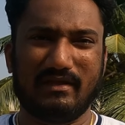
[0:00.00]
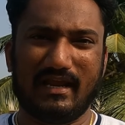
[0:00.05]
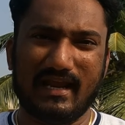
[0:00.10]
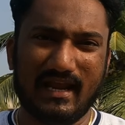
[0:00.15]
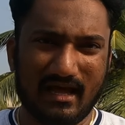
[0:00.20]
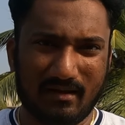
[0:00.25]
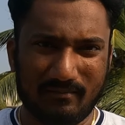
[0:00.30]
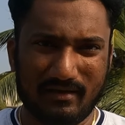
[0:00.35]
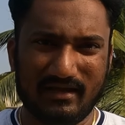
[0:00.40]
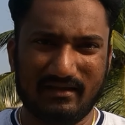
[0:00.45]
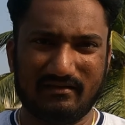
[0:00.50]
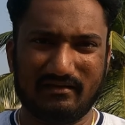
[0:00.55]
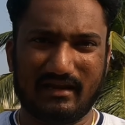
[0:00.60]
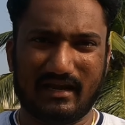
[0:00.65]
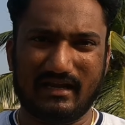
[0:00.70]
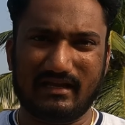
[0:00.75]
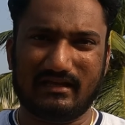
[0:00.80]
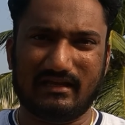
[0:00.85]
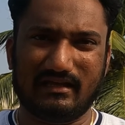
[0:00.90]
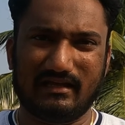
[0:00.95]
எல்லாமே
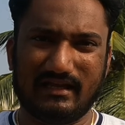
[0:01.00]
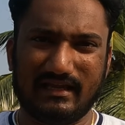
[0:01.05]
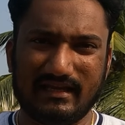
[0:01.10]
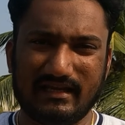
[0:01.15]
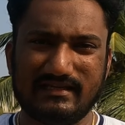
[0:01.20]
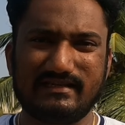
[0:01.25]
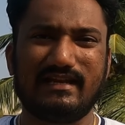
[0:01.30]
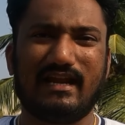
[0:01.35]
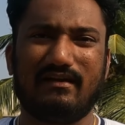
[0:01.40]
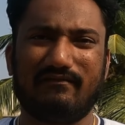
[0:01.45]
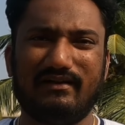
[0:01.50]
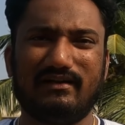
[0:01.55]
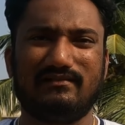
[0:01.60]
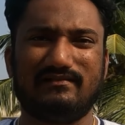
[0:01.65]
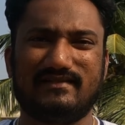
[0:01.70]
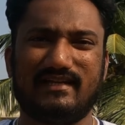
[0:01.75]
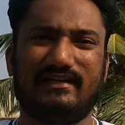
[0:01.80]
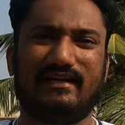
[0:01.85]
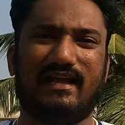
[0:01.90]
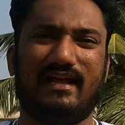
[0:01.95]
எனக்கு இனிஷியலாகவே
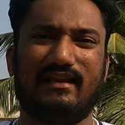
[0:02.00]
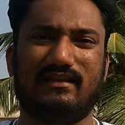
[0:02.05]
செட்